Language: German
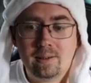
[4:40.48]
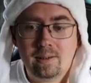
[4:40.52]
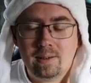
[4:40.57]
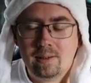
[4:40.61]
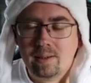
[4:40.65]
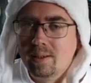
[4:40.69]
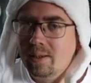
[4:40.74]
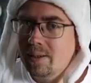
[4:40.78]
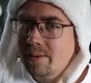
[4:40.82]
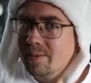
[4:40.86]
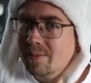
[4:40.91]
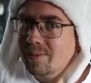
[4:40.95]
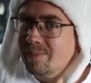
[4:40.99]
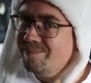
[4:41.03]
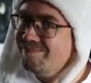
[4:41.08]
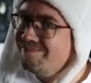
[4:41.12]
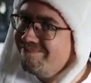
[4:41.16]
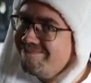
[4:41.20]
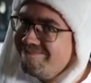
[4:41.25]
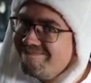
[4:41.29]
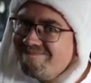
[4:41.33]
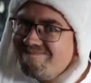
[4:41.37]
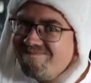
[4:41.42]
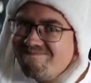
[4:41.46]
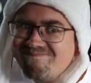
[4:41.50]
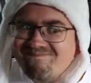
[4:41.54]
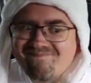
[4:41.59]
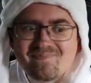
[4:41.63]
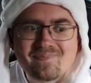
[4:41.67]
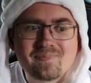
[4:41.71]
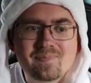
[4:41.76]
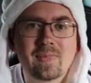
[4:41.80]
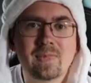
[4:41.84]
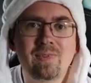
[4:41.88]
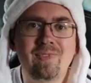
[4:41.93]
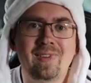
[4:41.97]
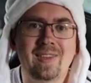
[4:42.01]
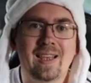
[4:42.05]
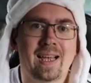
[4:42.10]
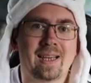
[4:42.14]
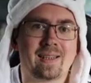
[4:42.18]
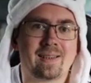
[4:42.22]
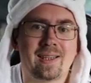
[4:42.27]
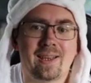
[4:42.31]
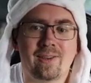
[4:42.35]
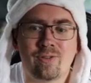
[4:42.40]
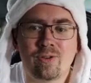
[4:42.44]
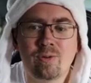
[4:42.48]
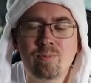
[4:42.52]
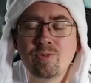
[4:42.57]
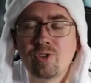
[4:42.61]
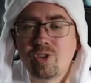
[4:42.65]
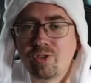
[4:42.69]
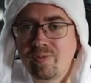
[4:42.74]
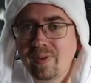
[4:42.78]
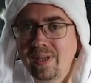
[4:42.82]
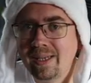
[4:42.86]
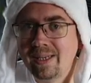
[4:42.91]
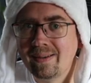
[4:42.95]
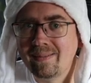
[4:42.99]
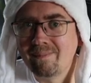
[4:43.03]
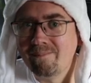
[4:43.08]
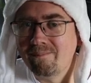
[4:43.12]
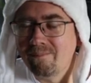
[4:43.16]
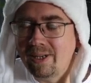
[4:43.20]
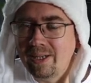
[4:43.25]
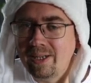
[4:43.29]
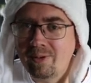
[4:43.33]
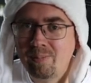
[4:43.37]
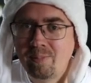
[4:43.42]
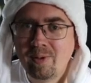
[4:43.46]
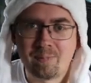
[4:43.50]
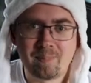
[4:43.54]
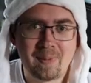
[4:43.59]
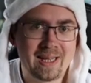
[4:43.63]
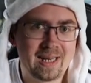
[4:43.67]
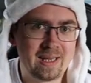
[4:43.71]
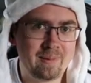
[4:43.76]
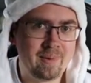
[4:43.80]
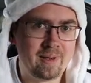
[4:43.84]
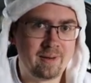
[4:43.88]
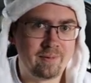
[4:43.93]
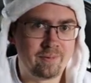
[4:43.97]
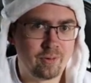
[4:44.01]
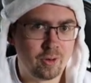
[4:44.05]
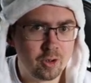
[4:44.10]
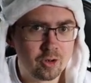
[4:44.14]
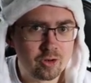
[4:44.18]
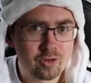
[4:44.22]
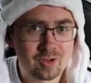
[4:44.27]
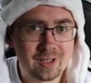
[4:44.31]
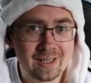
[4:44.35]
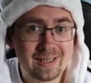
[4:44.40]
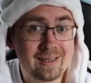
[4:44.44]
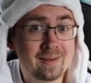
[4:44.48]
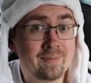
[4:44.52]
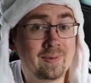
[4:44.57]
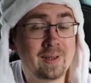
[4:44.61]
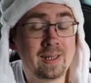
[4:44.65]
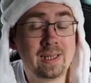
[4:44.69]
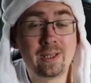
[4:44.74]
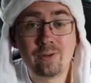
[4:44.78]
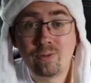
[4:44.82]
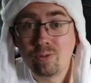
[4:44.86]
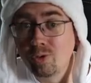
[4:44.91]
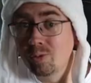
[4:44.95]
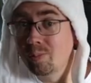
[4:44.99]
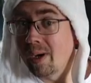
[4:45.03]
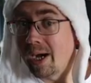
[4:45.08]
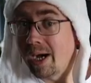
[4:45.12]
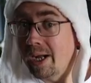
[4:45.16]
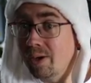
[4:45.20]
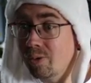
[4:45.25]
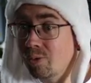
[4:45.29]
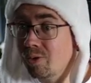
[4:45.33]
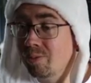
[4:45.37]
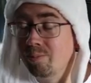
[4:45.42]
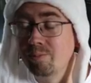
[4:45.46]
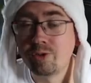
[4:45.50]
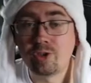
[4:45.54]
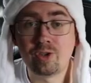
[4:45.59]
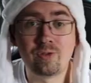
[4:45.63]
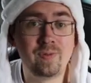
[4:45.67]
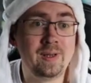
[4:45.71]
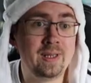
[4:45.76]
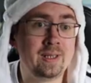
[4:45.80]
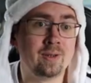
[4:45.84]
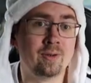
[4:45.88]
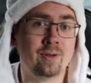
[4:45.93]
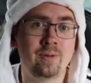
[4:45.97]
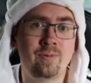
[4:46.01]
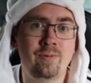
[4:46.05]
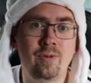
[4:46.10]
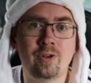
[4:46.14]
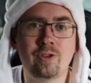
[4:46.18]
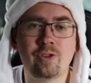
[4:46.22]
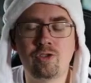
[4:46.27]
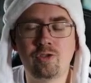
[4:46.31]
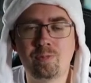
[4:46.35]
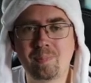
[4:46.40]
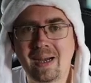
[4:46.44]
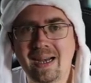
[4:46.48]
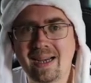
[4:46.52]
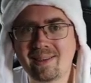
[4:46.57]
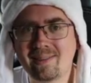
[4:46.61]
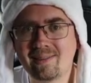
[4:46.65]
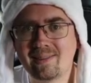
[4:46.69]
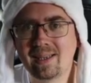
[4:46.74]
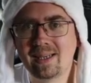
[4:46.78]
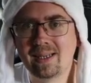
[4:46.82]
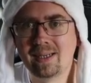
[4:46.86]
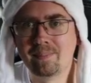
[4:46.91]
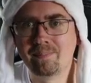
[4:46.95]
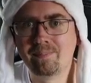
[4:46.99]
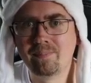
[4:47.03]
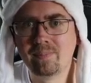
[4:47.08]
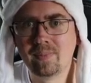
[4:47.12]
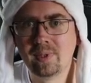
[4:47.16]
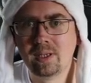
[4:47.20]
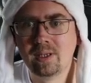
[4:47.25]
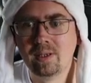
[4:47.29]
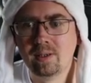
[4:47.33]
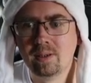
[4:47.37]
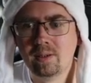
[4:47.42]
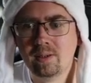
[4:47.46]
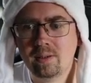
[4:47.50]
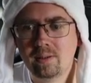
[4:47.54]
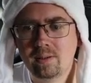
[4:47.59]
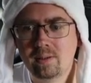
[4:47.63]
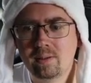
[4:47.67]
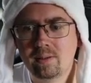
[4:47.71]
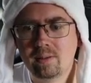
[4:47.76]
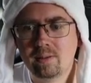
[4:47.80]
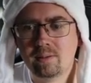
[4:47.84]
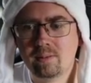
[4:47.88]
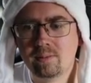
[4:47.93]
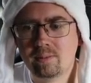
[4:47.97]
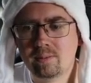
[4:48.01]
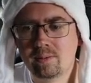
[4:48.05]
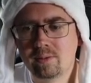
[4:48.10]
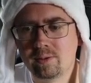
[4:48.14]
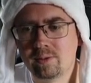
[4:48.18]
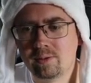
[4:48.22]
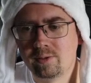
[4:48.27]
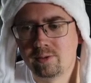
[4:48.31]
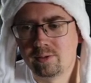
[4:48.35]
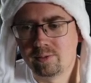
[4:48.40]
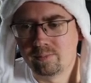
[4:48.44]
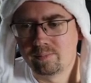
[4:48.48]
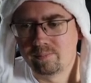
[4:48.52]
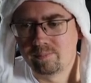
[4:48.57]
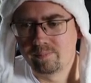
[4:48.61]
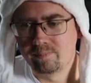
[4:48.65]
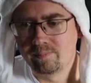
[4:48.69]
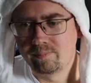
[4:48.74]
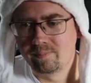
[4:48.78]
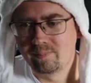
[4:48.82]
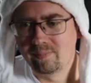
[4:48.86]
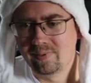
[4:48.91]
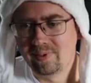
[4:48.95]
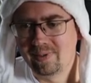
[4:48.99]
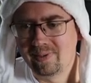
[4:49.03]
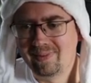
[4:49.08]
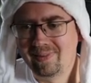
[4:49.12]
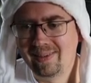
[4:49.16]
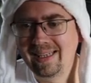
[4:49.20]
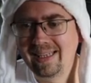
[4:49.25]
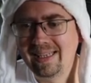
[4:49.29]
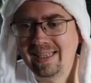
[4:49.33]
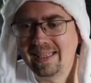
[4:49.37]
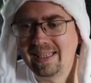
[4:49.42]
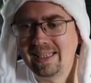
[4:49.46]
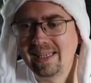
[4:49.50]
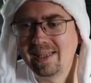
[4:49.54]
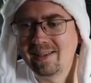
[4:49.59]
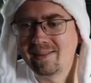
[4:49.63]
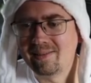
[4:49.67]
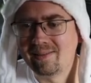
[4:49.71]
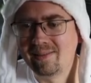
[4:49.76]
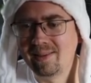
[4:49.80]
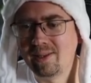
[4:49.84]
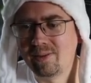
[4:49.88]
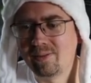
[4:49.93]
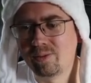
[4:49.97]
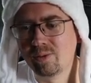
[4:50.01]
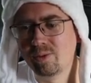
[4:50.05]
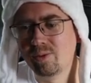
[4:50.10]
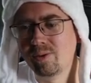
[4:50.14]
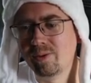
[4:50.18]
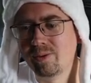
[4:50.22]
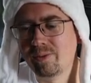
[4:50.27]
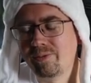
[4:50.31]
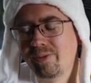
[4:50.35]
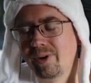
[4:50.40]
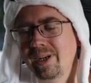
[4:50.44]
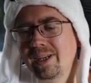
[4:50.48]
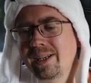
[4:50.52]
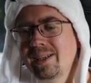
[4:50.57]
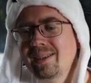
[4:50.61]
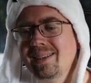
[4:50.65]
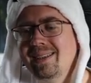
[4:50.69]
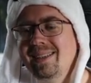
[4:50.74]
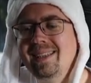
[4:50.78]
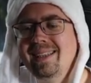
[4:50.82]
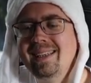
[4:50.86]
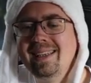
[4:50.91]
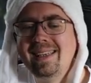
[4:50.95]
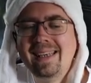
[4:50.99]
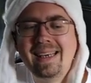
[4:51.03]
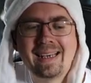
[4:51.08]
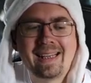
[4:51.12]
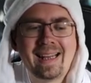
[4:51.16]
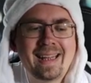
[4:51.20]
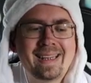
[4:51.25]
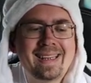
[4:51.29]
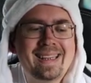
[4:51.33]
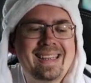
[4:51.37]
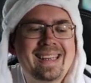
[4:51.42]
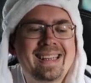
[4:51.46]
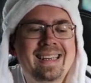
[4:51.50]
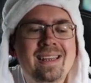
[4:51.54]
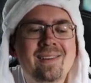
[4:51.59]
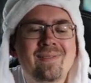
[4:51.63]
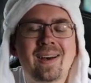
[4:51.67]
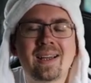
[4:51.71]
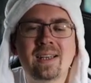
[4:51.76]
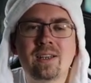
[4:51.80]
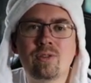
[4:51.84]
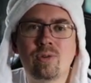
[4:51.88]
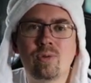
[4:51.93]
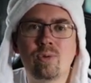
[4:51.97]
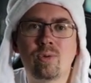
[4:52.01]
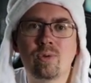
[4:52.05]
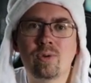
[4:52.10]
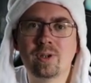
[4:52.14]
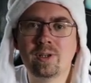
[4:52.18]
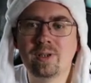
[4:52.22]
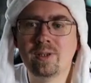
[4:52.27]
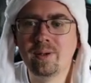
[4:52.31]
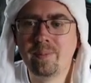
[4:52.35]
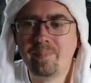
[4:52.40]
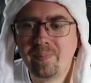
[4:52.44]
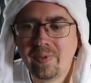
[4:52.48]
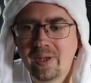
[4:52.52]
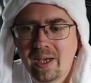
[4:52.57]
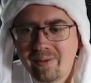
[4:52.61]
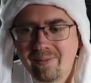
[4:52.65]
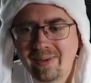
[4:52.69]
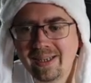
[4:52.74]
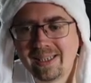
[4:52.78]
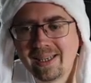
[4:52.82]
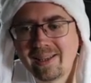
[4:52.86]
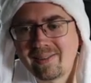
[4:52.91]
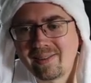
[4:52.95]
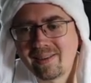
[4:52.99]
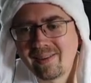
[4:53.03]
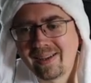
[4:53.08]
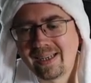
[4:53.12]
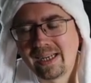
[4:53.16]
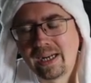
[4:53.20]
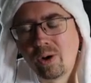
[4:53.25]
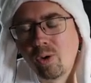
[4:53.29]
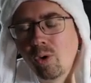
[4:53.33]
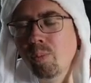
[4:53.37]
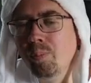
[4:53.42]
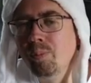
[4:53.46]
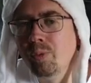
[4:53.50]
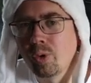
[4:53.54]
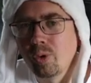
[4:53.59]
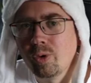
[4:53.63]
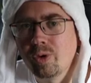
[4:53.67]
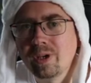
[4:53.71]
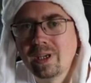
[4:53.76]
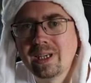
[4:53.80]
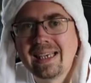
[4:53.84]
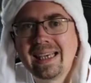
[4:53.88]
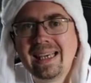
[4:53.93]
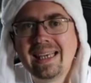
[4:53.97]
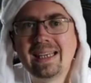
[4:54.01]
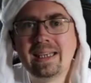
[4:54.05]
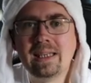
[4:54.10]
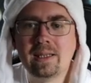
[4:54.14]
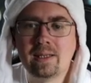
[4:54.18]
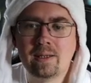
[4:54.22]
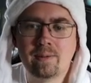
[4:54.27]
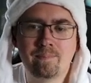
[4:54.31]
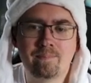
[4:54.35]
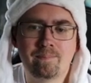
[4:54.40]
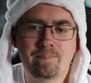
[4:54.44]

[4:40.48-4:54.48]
also wie gesagt, das Rumschwingen, wenn ich mir Spider-Man vorstelle, will ich überall rumschwingen und wirklich Spaß haben. Und sehe ich jetzt nicht so. Und vor allem, ich klettert ihr die Wand hoch, ne? wenn ich jetzt da nach oben drücke, geht nicht.